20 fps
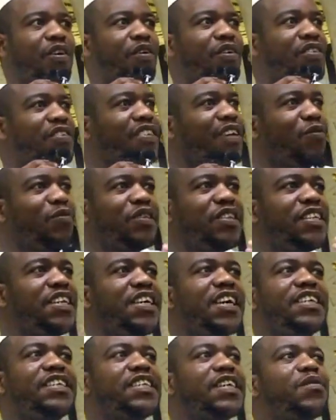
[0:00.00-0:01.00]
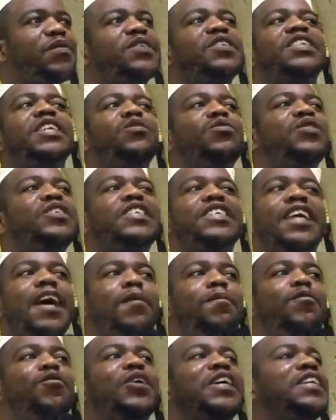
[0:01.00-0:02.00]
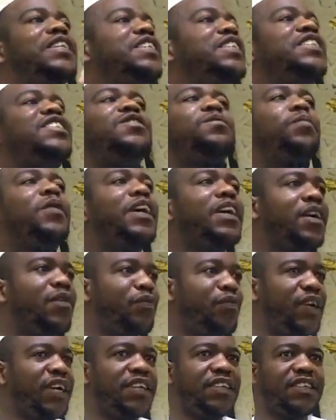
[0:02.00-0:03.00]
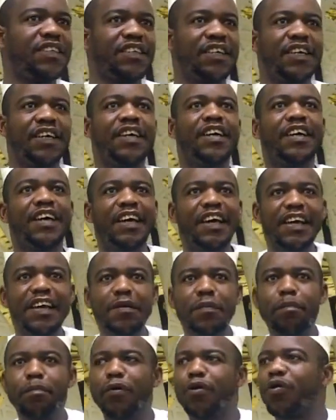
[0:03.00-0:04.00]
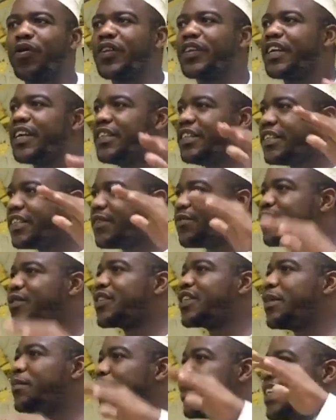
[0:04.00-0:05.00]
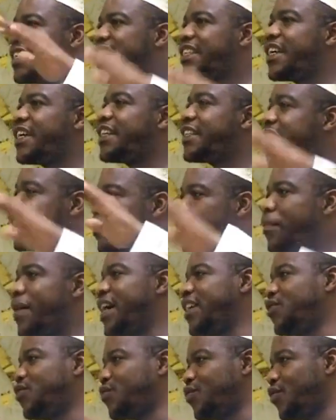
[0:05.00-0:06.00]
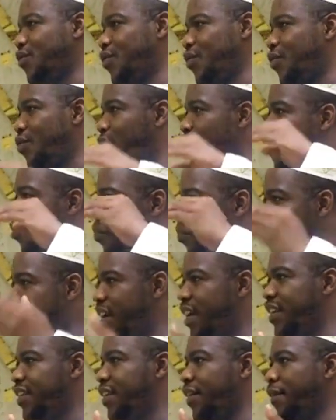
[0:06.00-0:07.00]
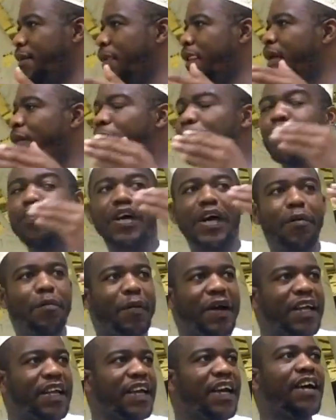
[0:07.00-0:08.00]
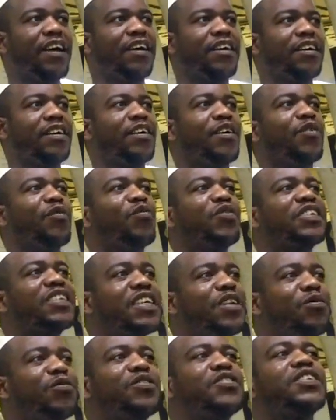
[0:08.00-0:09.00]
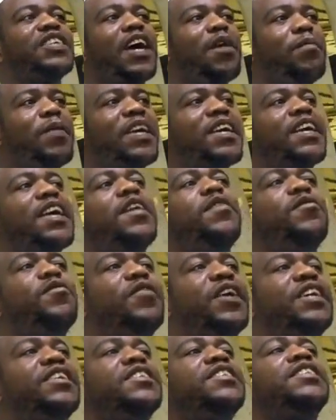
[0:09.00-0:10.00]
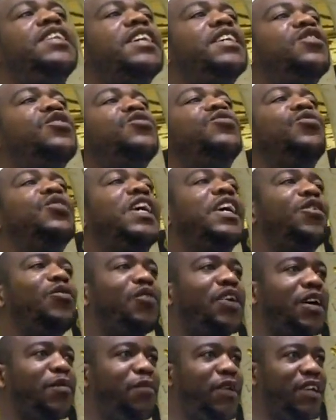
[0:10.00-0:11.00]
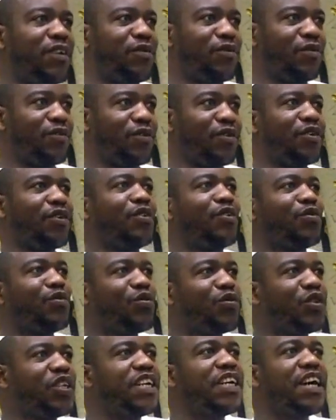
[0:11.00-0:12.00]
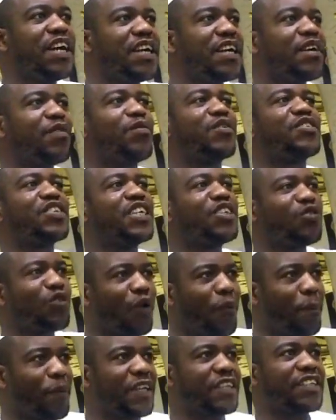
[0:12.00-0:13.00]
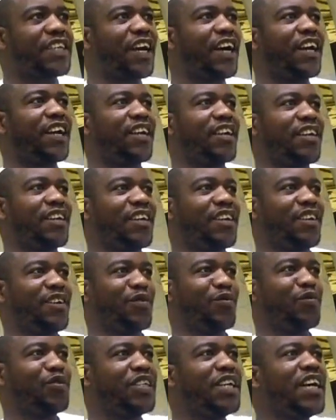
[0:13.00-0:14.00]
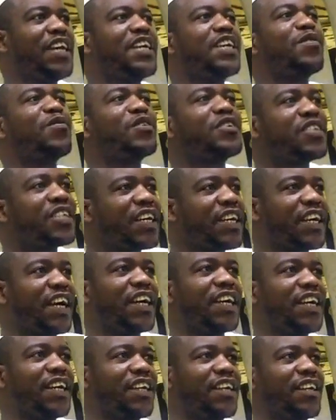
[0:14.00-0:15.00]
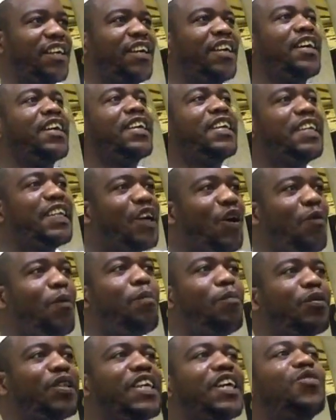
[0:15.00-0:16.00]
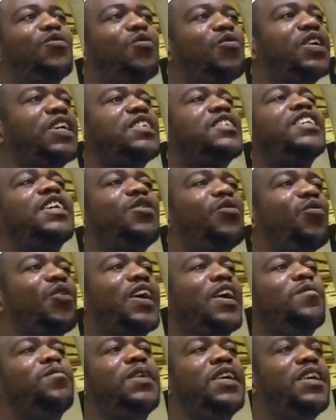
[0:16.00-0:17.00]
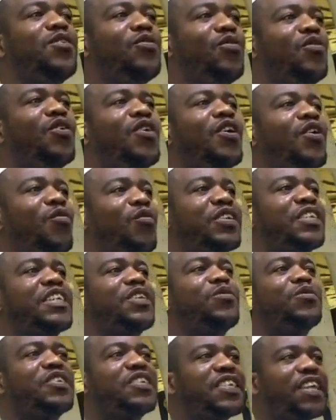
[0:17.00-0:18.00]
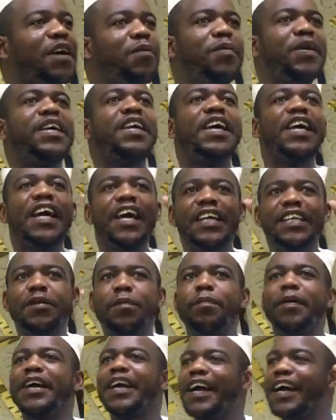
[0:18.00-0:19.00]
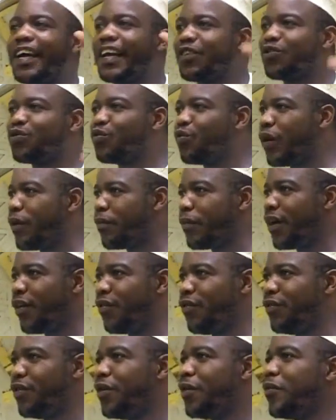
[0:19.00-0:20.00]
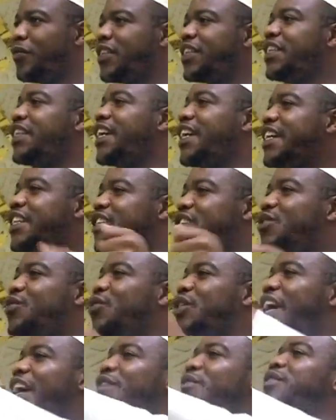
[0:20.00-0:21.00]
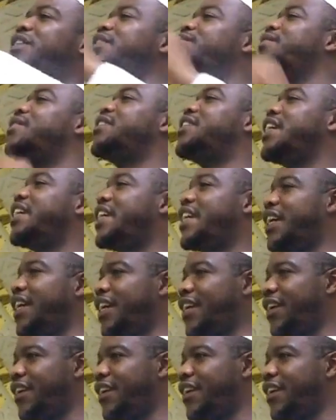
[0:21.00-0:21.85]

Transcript: São dias que você não sabe o que te espera à frente. É importante você manter-se embaixo, humilde, porque amanhã você não sabe quem vai te direcionar o caminho. No dia em que você tropeçar, no dia em que você cair, não puder conhecer o caminho, você não sabe quem há de pegar a tua mão, te direcionar onde você quer.